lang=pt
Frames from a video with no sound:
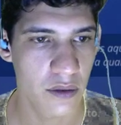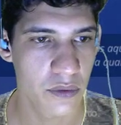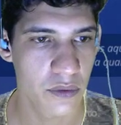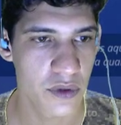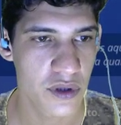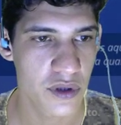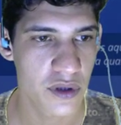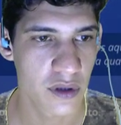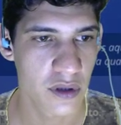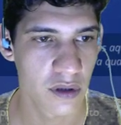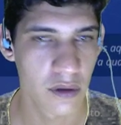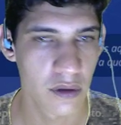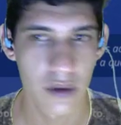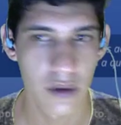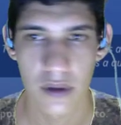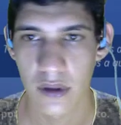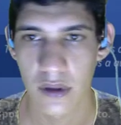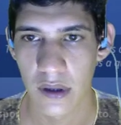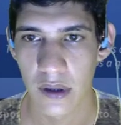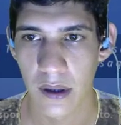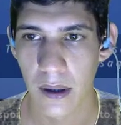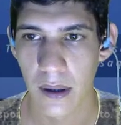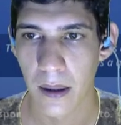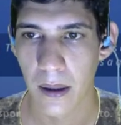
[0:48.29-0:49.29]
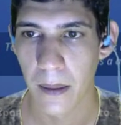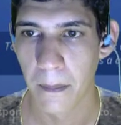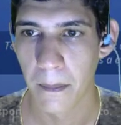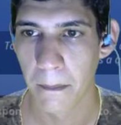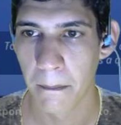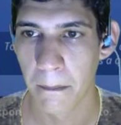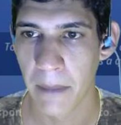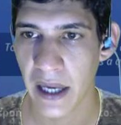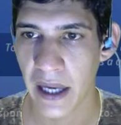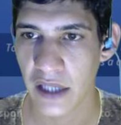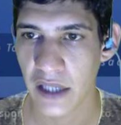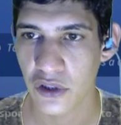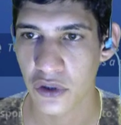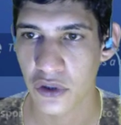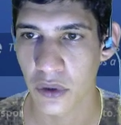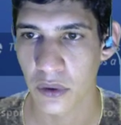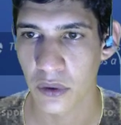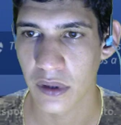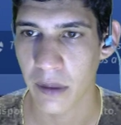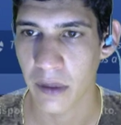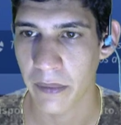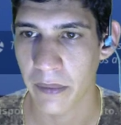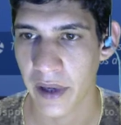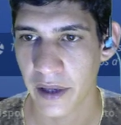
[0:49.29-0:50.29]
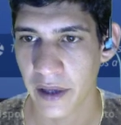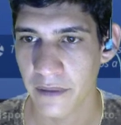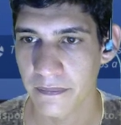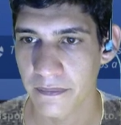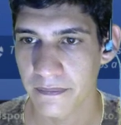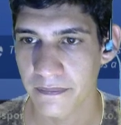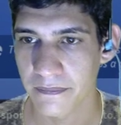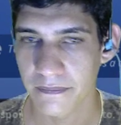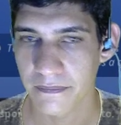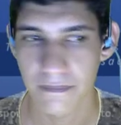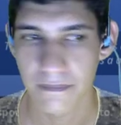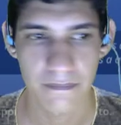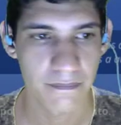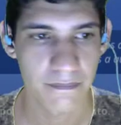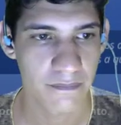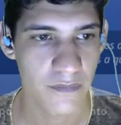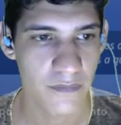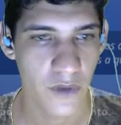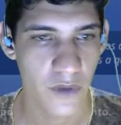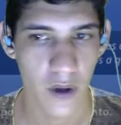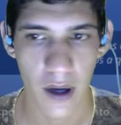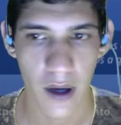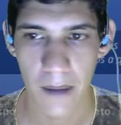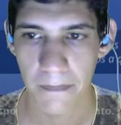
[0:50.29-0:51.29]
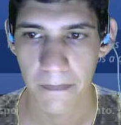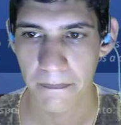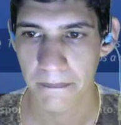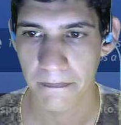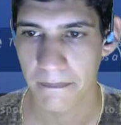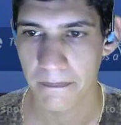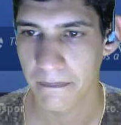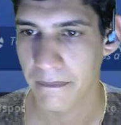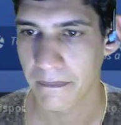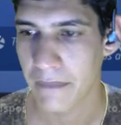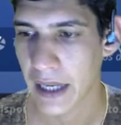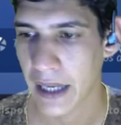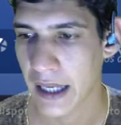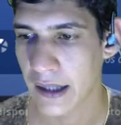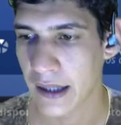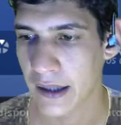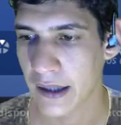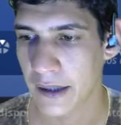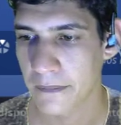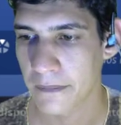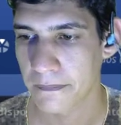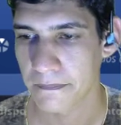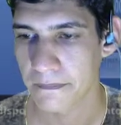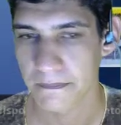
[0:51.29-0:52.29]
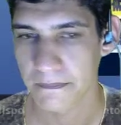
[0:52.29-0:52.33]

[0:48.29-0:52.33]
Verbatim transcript: o estilo bem show também. Ó, bacana.